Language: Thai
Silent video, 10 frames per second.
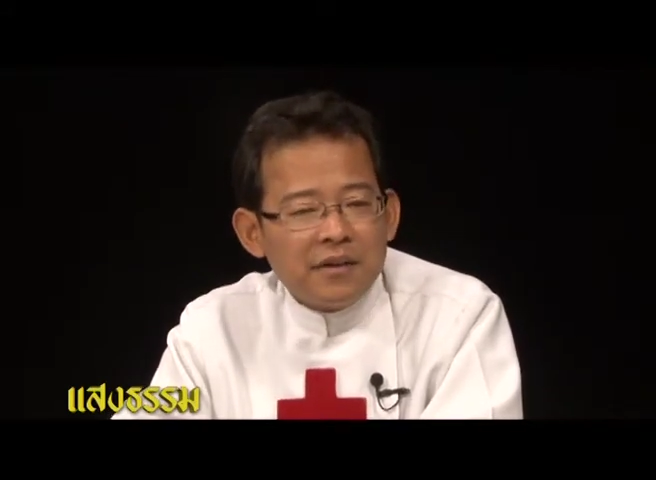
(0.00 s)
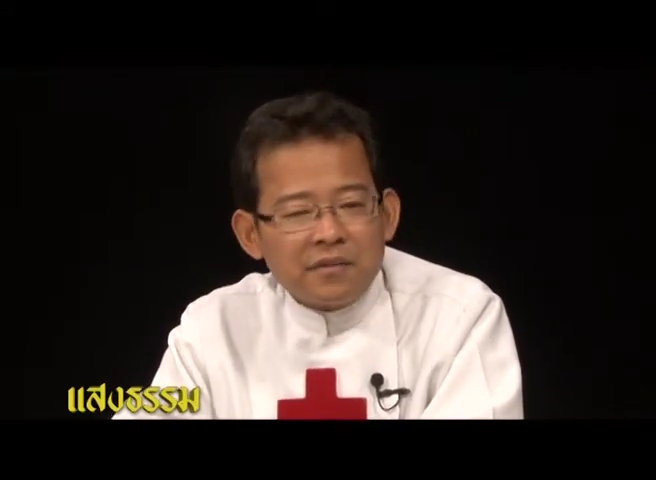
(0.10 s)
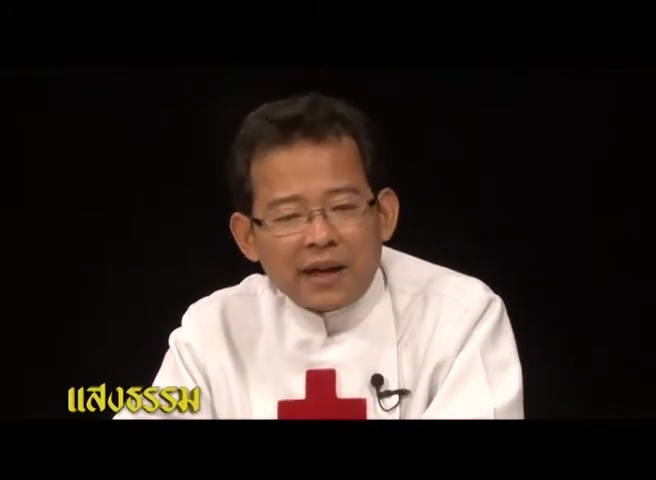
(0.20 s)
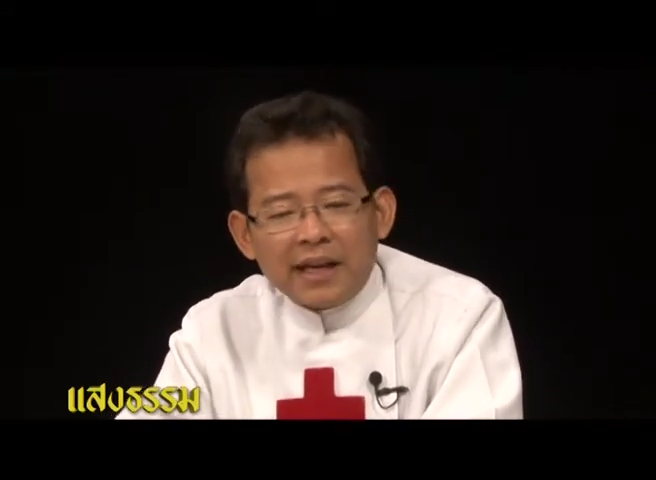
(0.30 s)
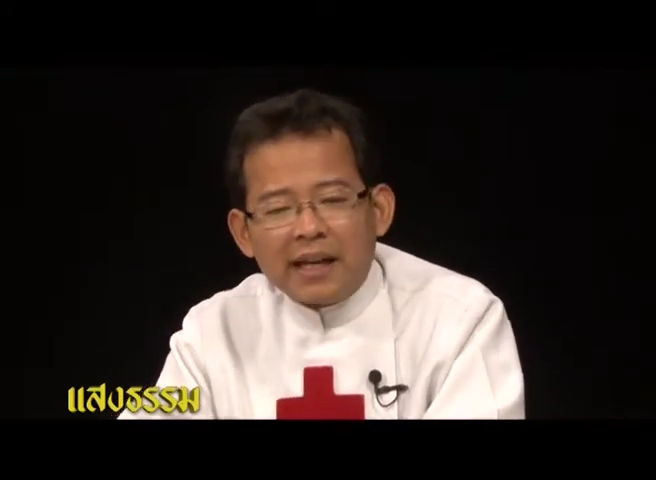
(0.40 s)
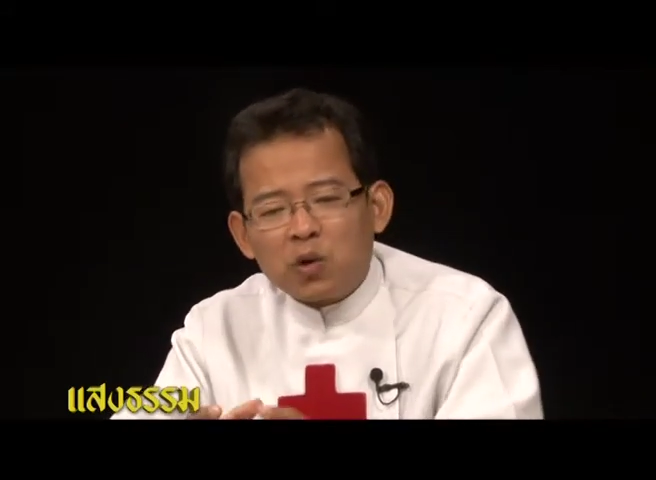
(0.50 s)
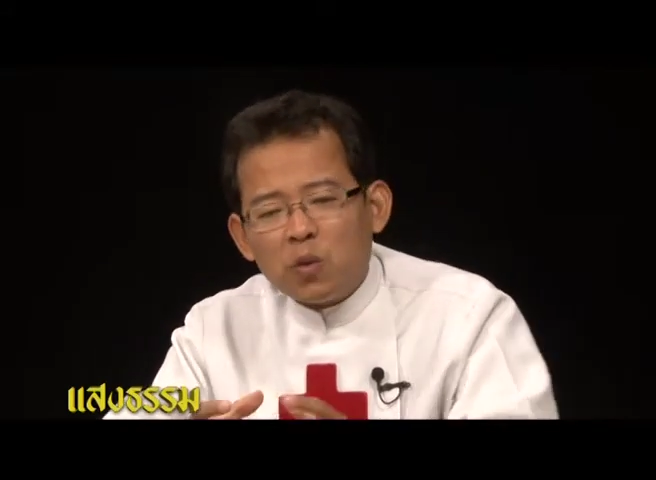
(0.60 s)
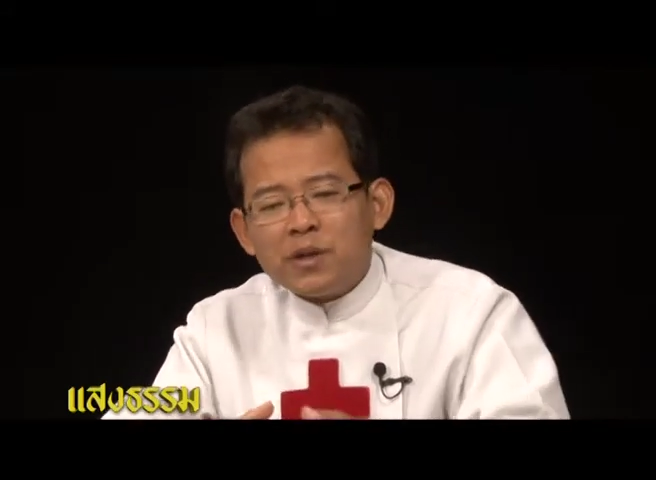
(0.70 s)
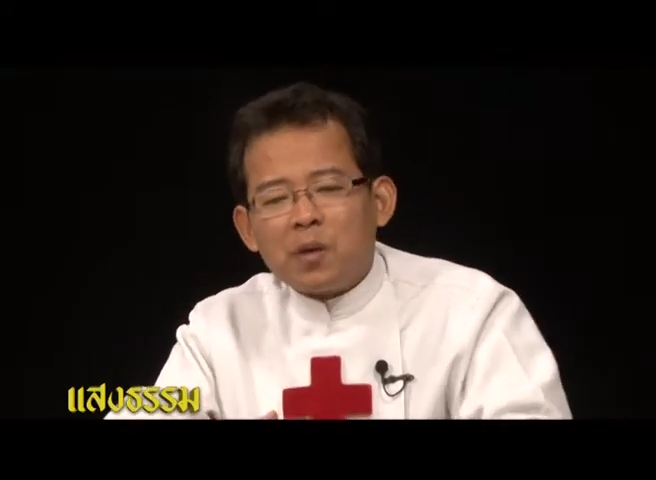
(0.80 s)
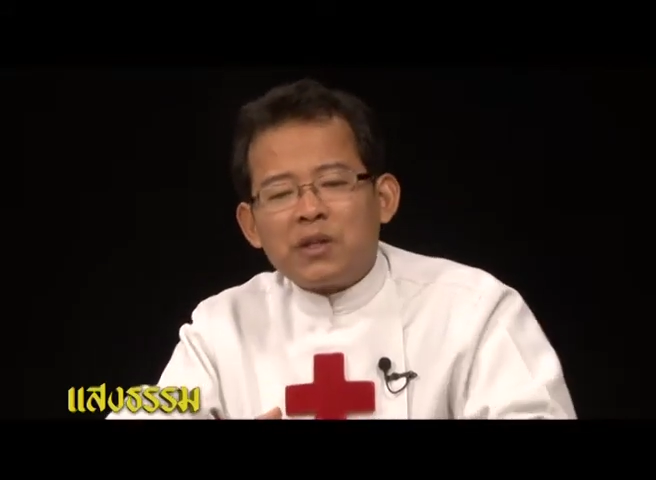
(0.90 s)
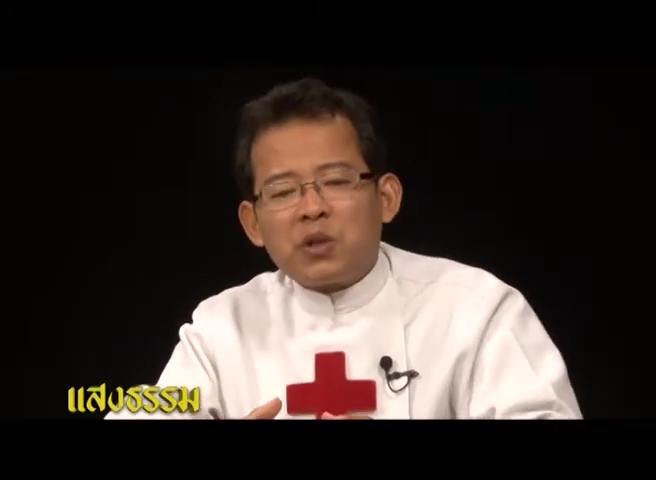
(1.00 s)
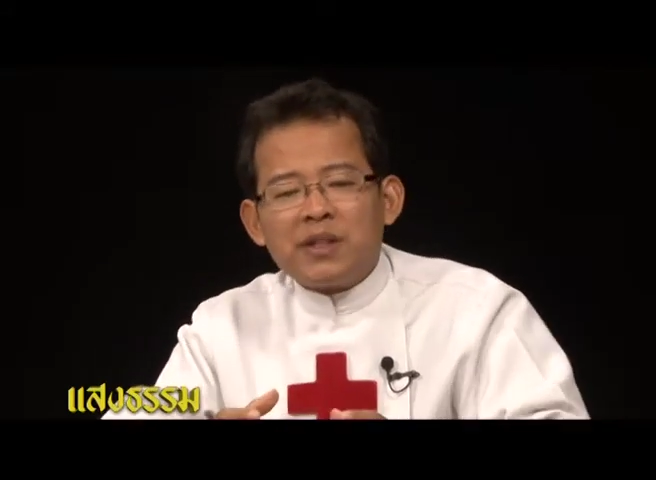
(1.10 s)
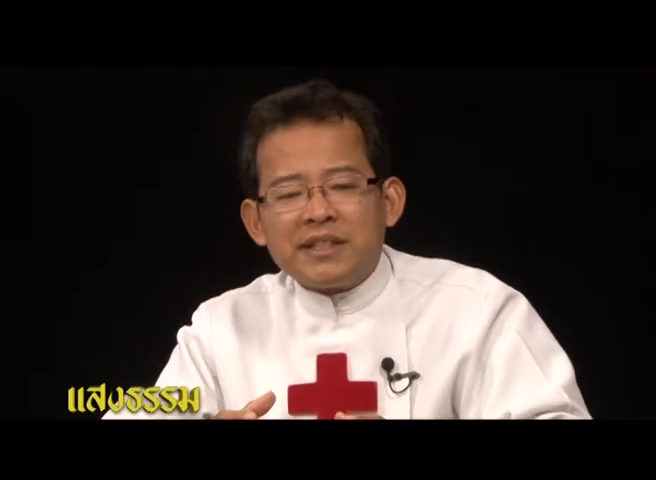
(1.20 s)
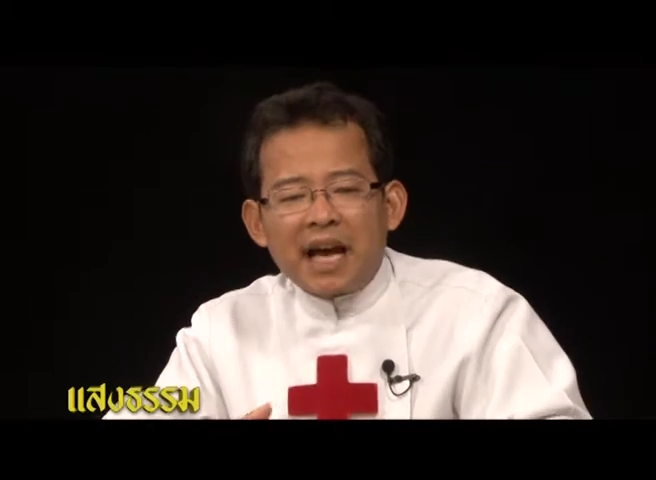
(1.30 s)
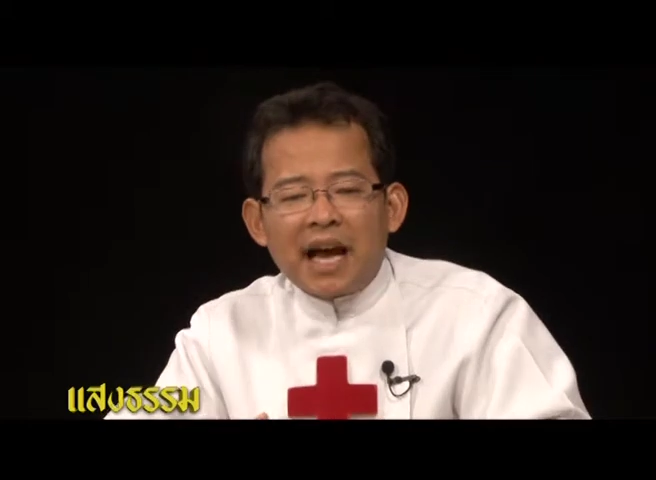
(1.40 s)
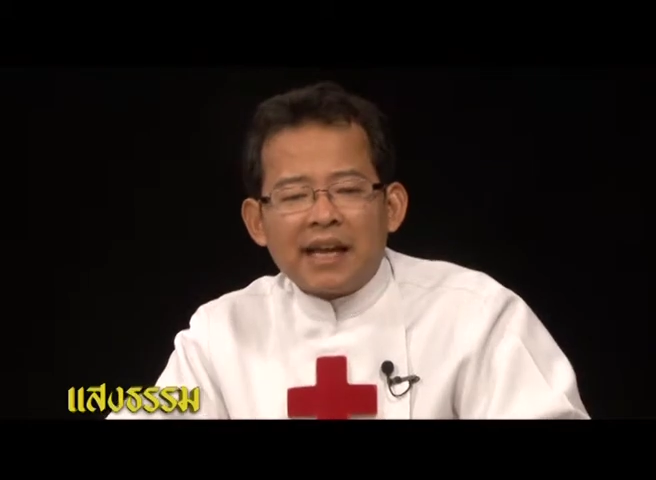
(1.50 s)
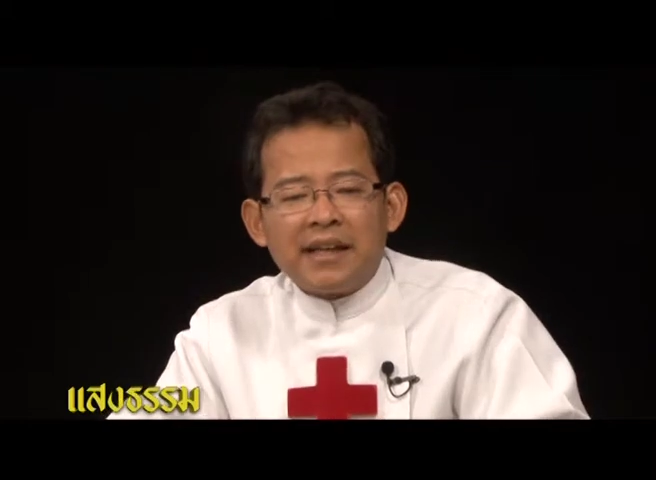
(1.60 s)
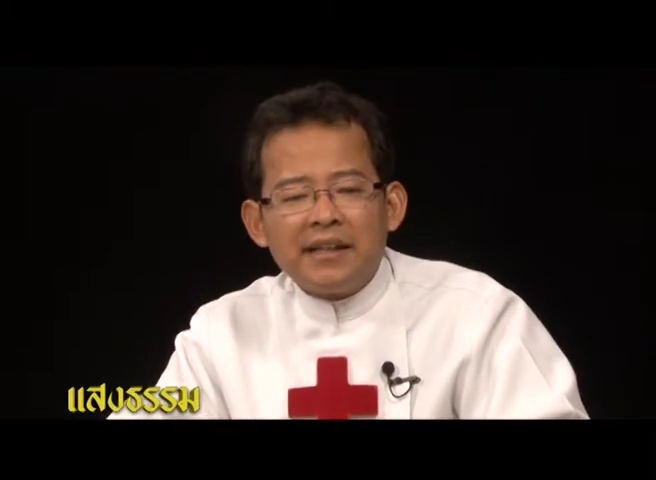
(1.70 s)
ฝันเห็นกลุ่มเยาวชนชาย